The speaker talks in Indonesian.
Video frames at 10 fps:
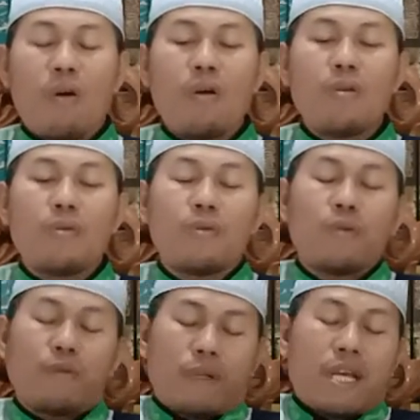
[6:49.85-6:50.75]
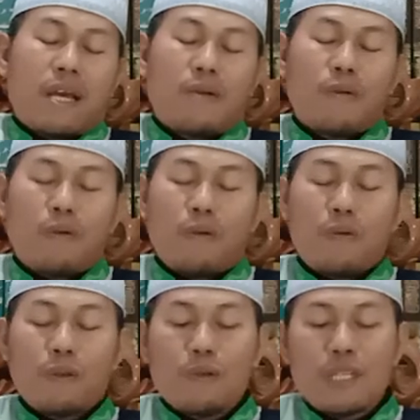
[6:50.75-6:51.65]
Olu, nah
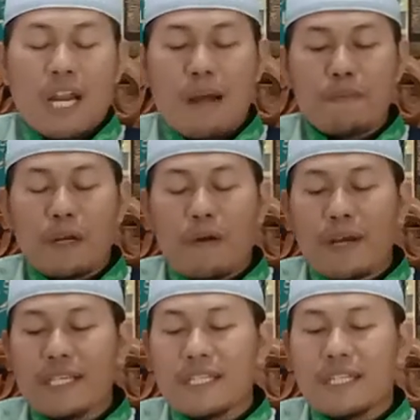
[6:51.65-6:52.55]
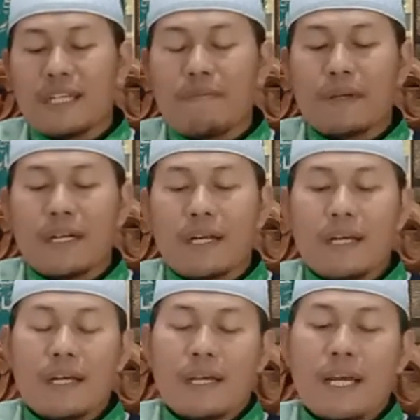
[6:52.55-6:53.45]
utusan Abdi Qais ini
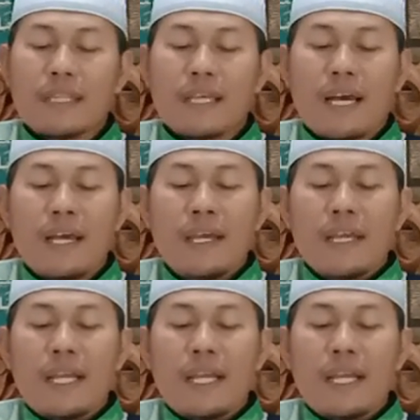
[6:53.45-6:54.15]
berkata,